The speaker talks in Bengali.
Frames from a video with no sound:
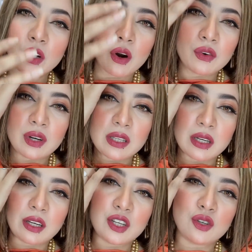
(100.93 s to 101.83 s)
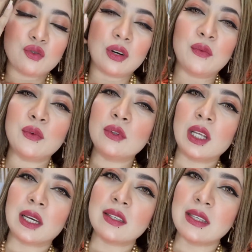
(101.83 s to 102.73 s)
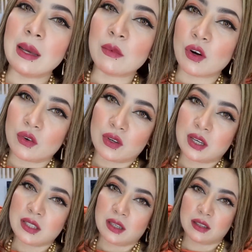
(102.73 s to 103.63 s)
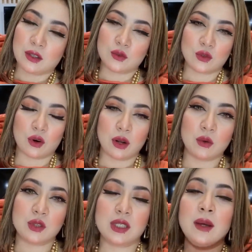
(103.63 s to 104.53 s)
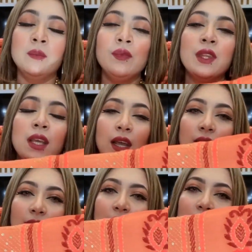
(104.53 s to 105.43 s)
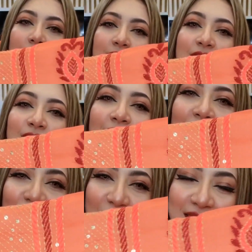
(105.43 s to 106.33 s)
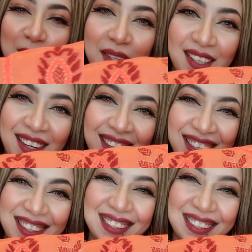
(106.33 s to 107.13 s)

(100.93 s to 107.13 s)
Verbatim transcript: যে কন্ট্রাস্টে কৃষ্ণচূড়া ফুল থাকে সেম কন্ট্রাস্ট এটাতে ইউজ করা হয়েছে এটা সিজনাল ড্রেস আমাদের